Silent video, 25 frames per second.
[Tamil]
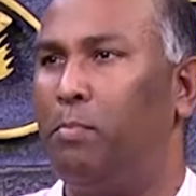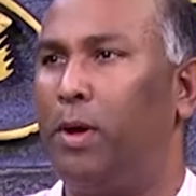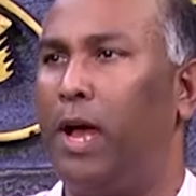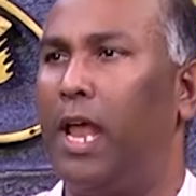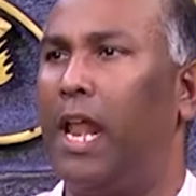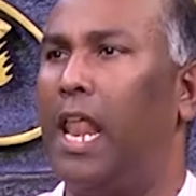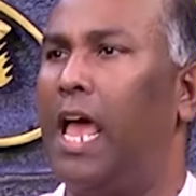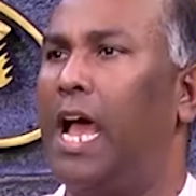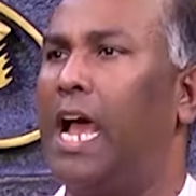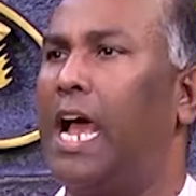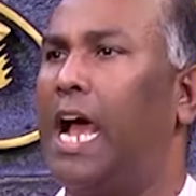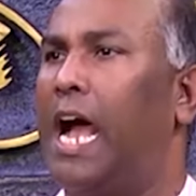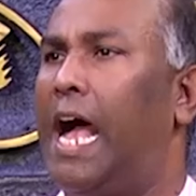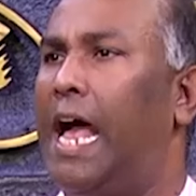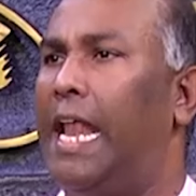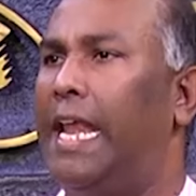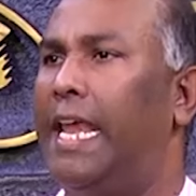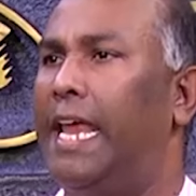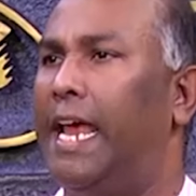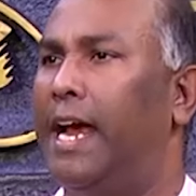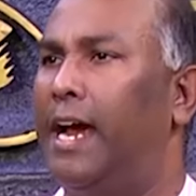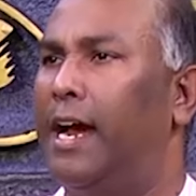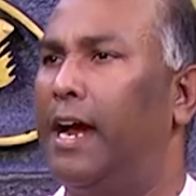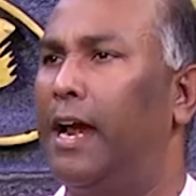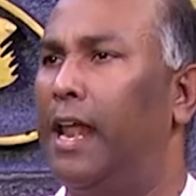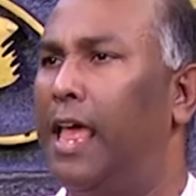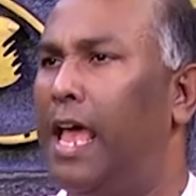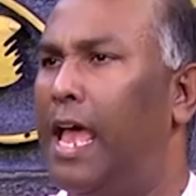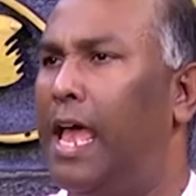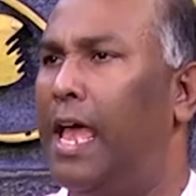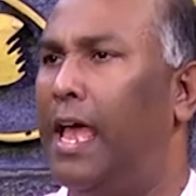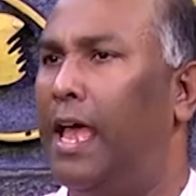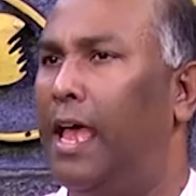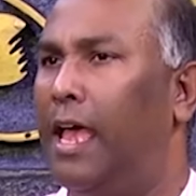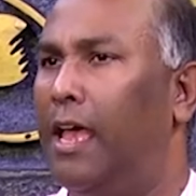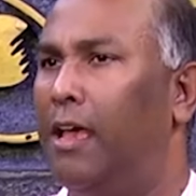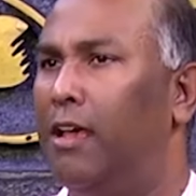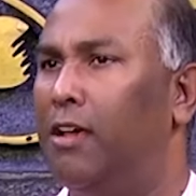பல காரியங்களை
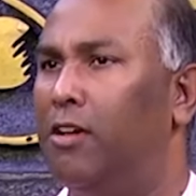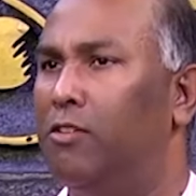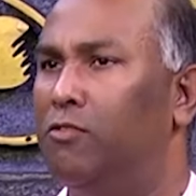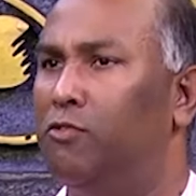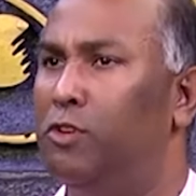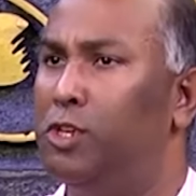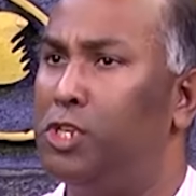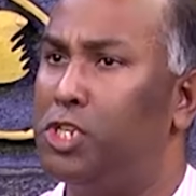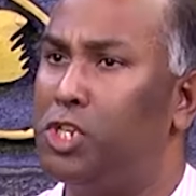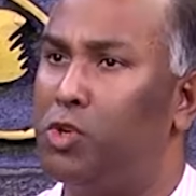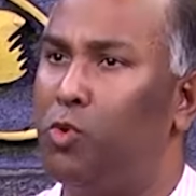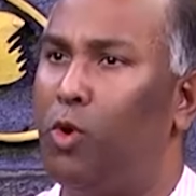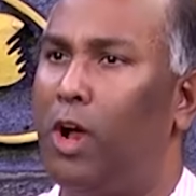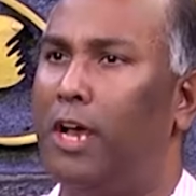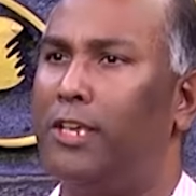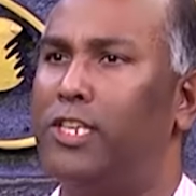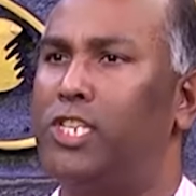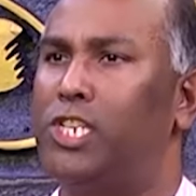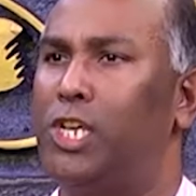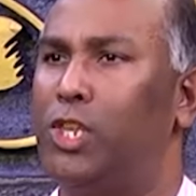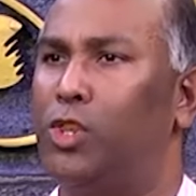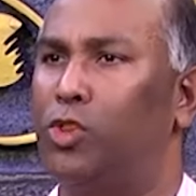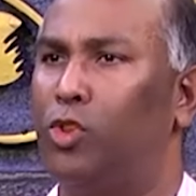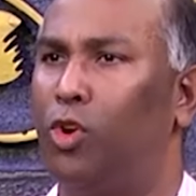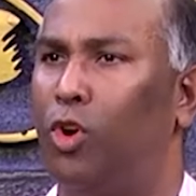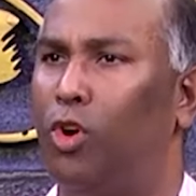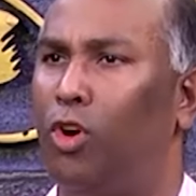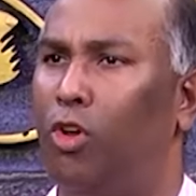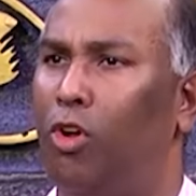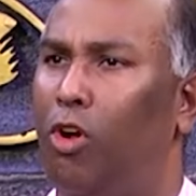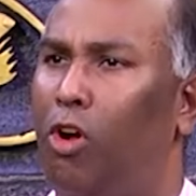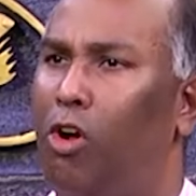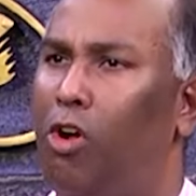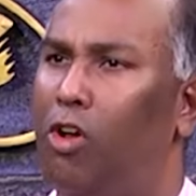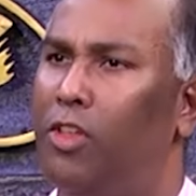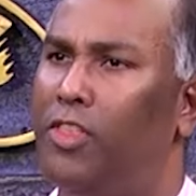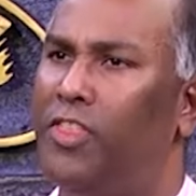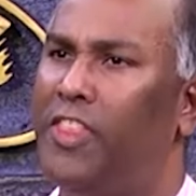
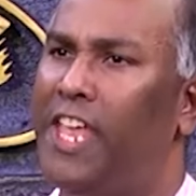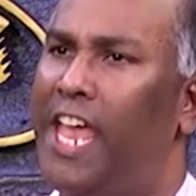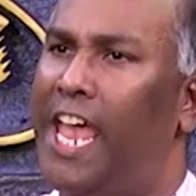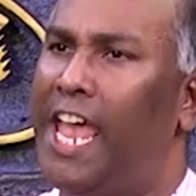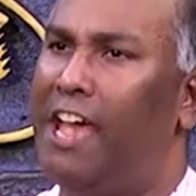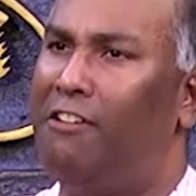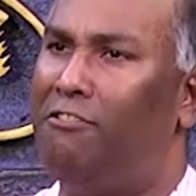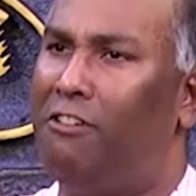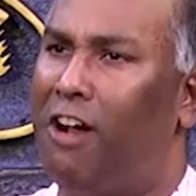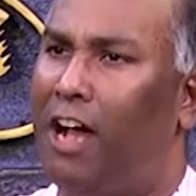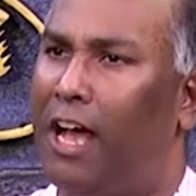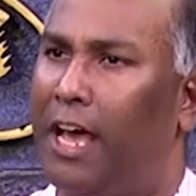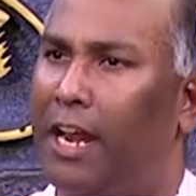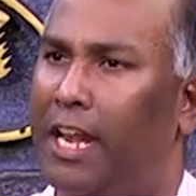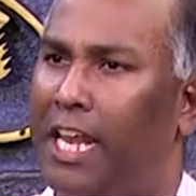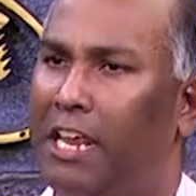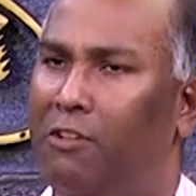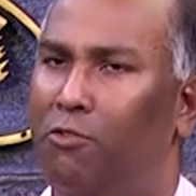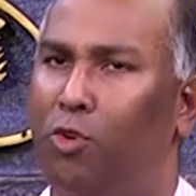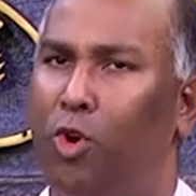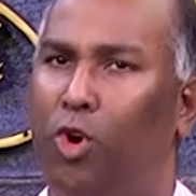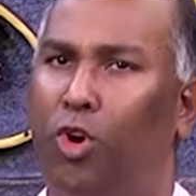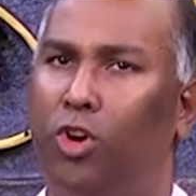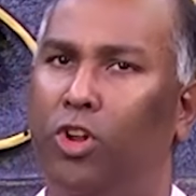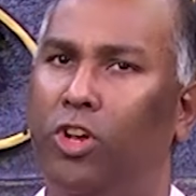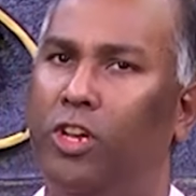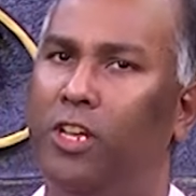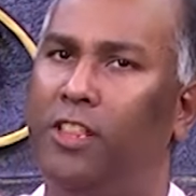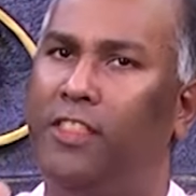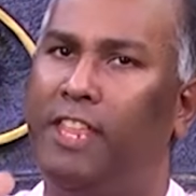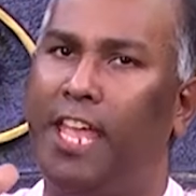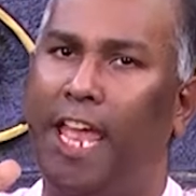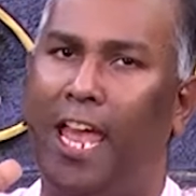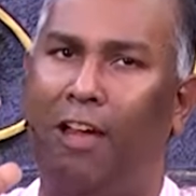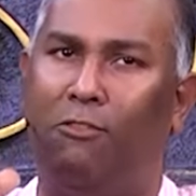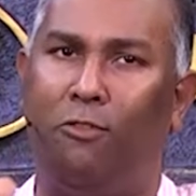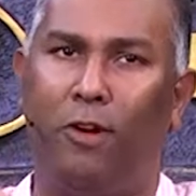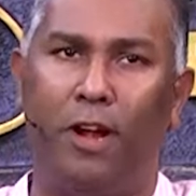விசுவாசத்தோடும் தேவ அறிவோடு
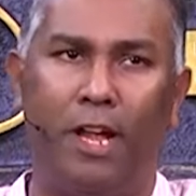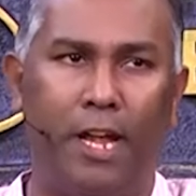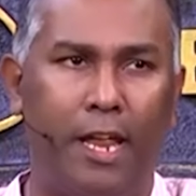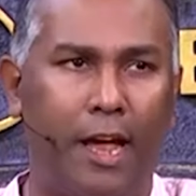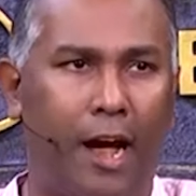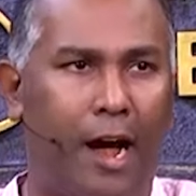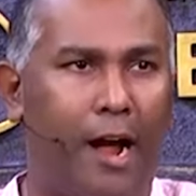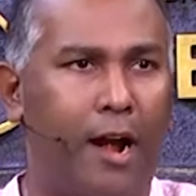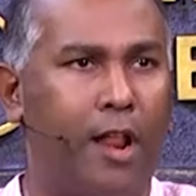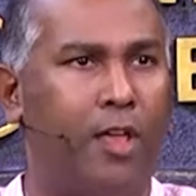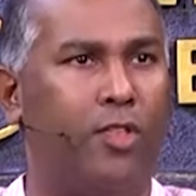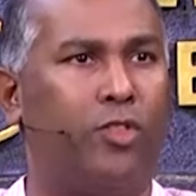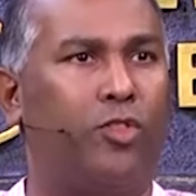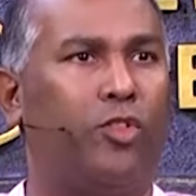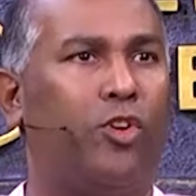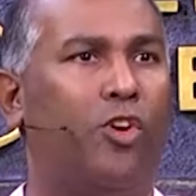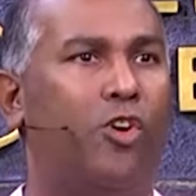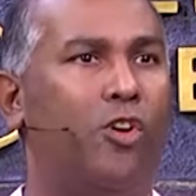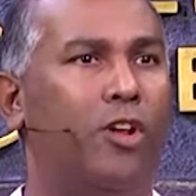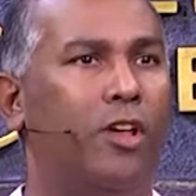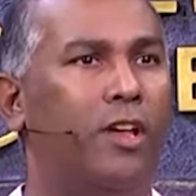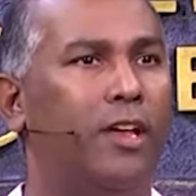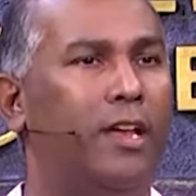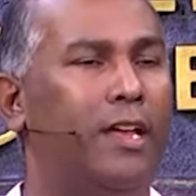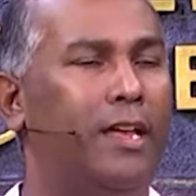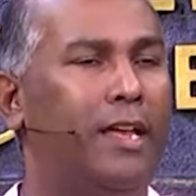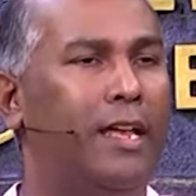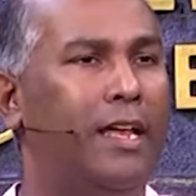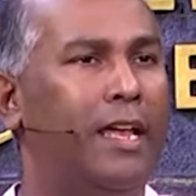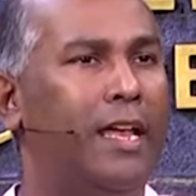தேவ ஞானத்தோடு